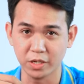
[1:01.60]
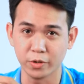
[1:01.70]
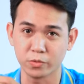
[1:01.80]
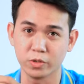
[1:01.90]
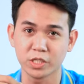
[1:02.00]
dữ
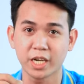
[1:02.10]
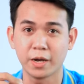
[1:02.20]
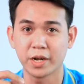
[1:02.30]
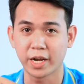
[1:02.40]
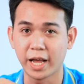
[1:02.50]
liệu của chiếc
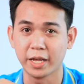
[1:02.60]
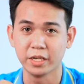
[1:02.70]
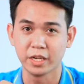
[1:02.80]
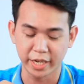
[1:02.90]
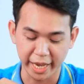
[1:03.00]
camera
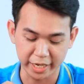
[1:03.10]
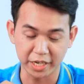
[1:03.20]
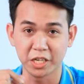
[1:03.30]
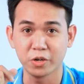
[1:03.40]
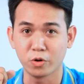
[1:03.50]
ngay cả
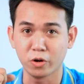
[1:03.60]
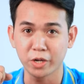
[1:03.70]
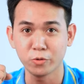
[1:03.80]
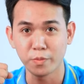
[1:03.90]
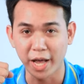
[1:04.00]
khi không có
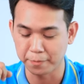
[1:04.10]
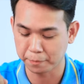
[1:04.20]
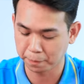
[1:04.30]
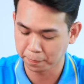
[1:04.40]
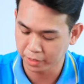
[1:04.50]
kết nối mạng
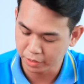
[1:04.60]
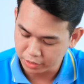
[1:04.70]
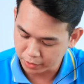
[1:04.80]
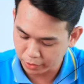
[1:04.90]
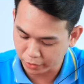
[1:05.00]

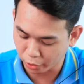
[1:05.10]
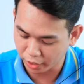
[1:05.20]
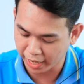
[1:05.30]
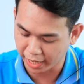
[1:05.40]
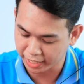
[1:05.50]
tiếp theo đó
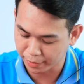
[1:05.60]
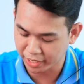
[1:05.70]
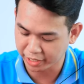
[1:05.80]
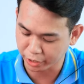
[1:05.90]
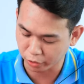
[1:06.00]
là
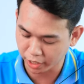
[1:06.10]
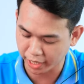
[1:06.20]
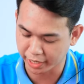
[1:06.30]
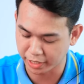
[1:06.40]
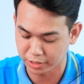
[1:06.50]
camera này có
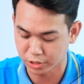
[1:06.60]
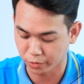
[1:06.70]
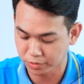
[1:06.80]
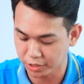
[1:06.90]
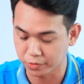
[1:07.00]
khả năng
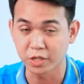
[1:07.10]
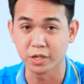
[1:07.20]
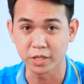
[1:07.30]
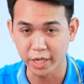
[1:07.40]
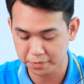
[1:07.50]
chống chịu
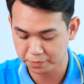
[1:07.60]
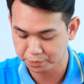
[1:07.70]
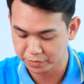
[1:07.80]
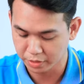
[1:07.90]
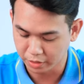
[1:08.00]
thời tiết
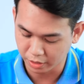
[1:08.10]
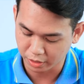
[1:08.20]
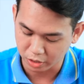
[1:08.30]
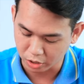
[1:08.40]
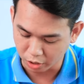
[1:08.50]

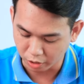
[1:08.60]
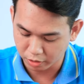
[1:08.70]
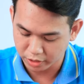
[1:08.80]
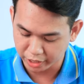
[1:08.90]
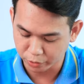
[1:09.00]

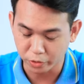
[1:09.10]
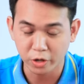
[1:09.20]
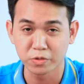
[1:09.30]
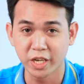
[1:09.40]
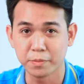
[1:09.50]
có kết nối
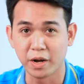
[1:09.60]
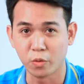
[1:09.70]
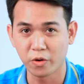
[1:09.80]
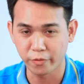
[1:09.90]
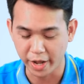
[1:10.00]
không dây bằng
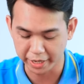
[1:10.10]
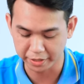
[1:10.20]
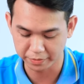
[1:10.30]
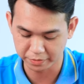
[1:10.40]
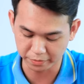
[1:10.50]
wifi
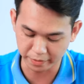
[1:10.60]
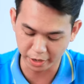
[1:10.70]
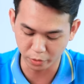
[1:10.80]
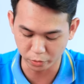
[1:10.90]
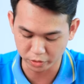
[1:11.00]
và
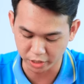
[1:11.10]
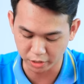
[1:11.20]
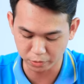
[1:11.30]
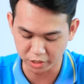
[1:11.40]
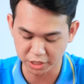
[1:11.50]
hỗ trợ
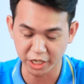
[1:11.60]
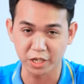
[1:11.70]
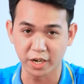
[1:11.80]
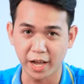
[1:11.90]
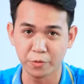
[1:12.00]
lưu trữ trên
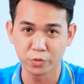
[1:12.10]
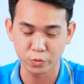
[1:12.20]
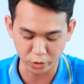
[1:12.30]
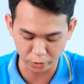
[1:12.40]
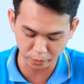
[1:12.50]
cloud
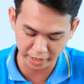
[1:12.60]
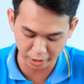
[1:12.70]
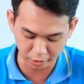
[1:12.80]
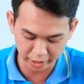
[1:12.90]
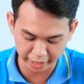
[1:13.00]
cuối cùng là
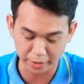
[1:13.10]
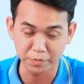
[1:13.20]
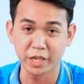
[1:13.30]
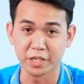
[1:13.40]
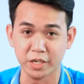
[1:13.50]
có khe
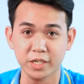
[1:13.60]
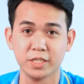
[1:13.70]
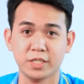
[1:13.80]
cắm thẻ nhớ